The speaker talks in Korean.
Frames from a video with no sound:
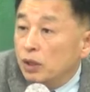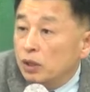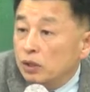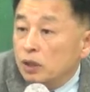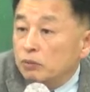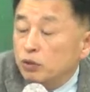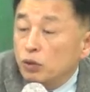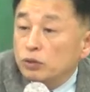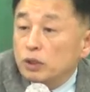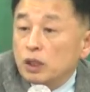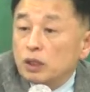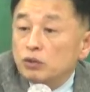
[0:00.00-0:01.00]
근데
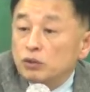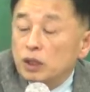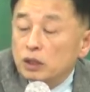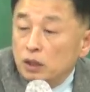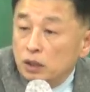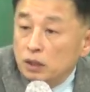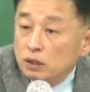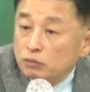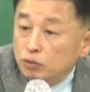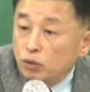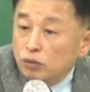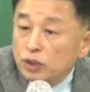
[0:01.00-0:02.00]
부동산에 투자할 때는
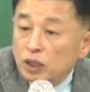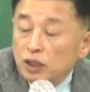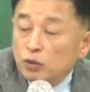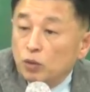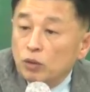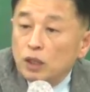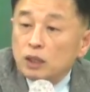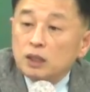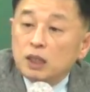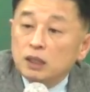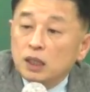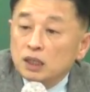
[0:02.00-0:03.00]
부동산이 고가의
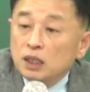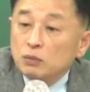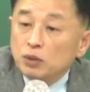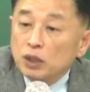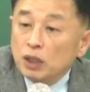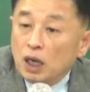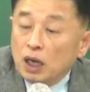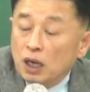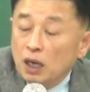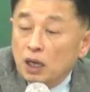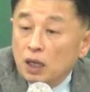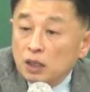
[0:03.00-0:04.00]
자산이다 보니까
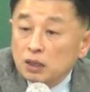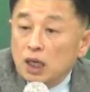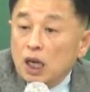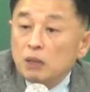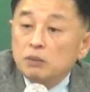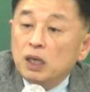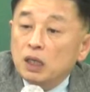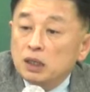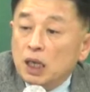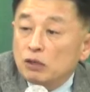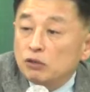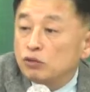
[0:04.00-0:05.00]
차입을
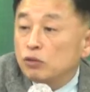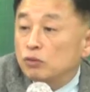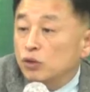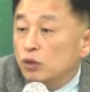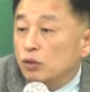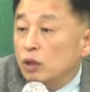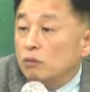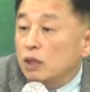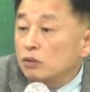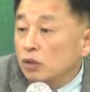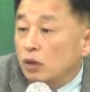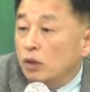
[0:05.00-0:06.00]
하지 않을 수 없는 경우가
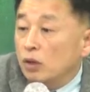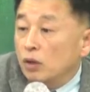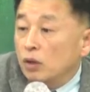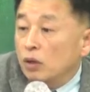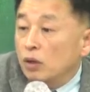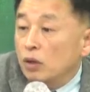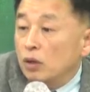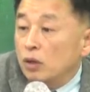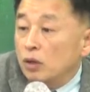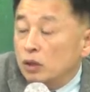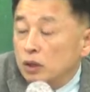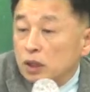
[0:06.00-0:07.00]
많죠.
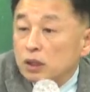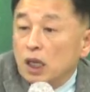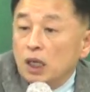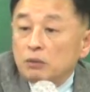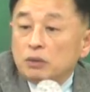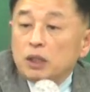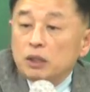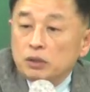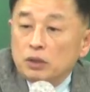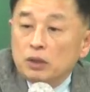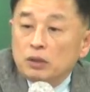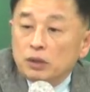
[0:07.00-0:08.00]
근데 차입을
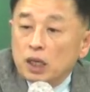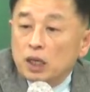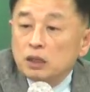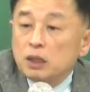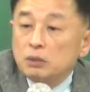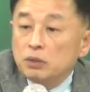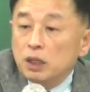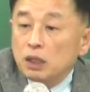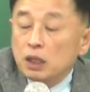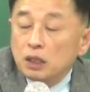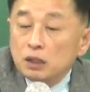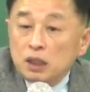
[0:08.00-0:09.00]
해서 내가 지불해야
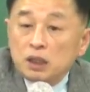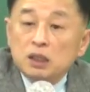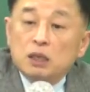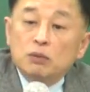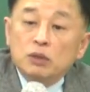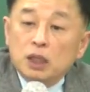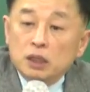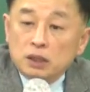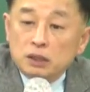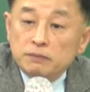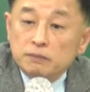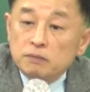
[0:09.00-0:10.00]
되는
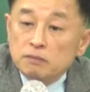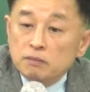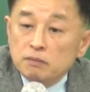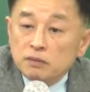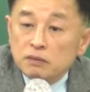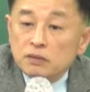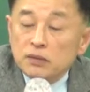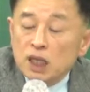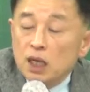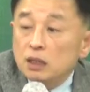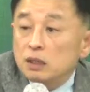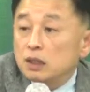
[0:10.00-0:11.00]
이자보다는 음,
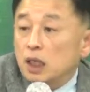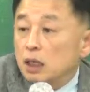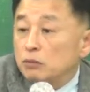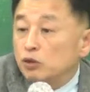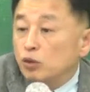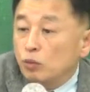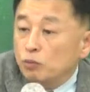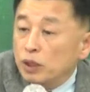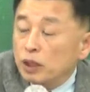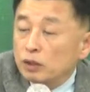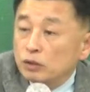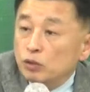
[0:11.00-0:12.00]
내가 그 차입을
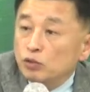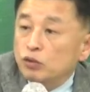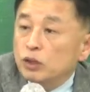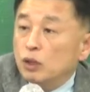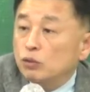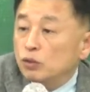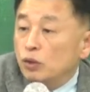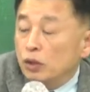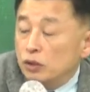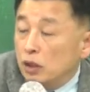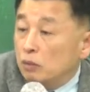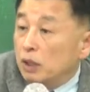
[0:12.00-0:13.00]
동반해서 투자
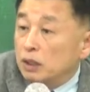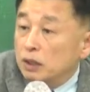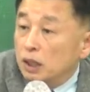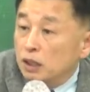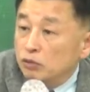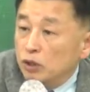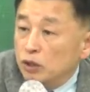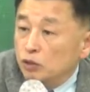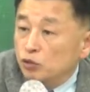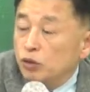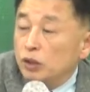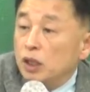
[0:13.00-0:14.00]
운영했을 때 발생할 수 있는
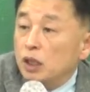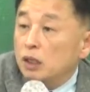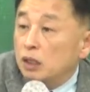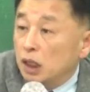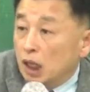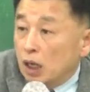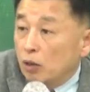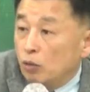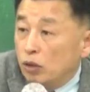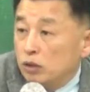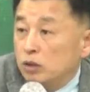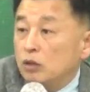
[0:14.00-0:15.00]
수익의 크기가
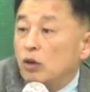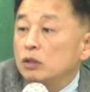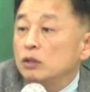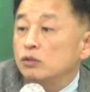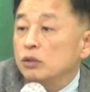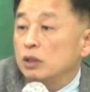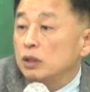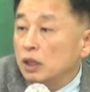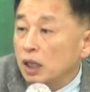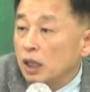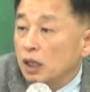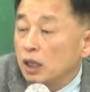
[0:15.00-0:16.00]
훨씬 커질 수 있는
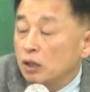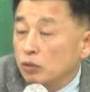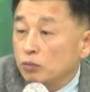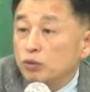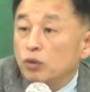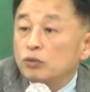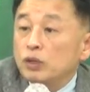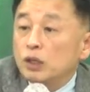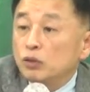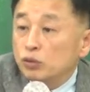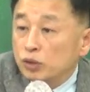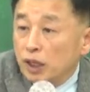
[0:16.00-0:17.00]
게 또
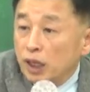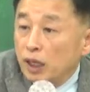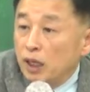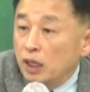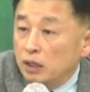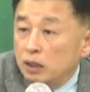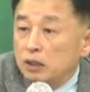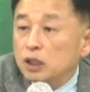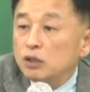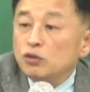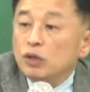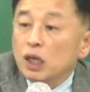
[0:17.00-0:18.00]
부동산 투자의
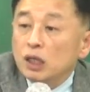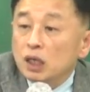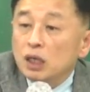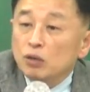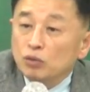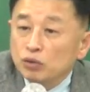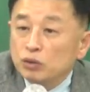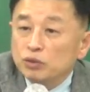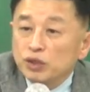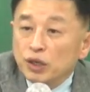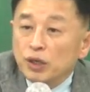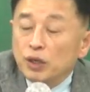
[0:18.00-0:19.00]
특징 중의 하나라고 보시면
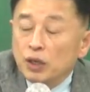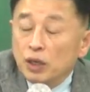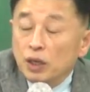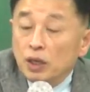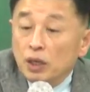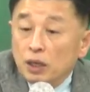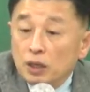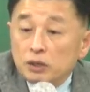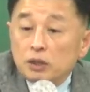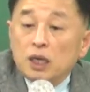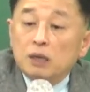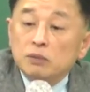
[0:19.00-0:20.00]
돼요.
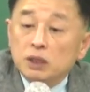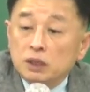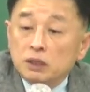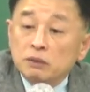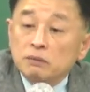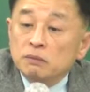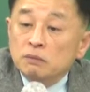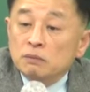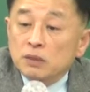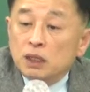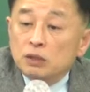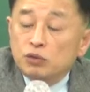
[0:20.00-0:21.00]
그래서 사람들은
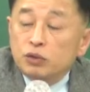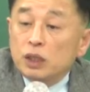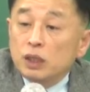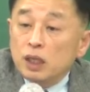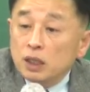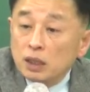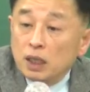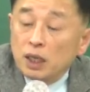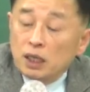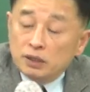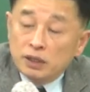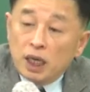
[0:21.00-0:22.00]
음, 투자를 할
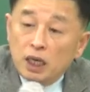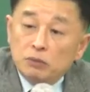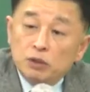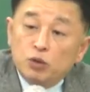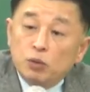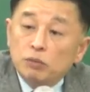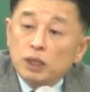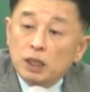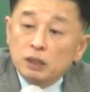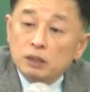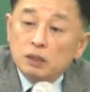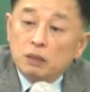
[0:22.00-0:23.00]
때 차입을
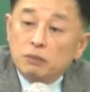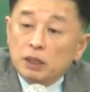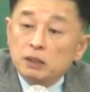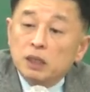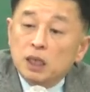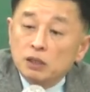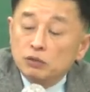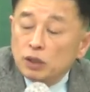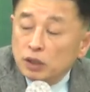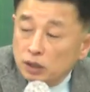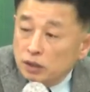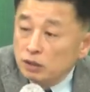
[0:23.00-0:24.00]
동반했을 때 발생할 수
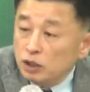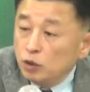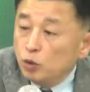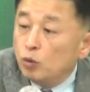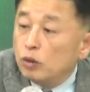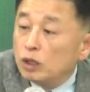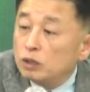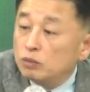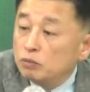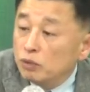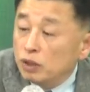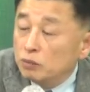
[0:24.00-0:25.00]
있는 이 효과를
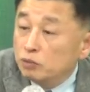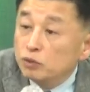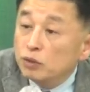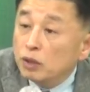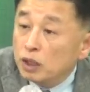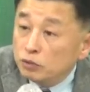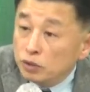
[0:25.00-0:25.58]
분명히 분석할 수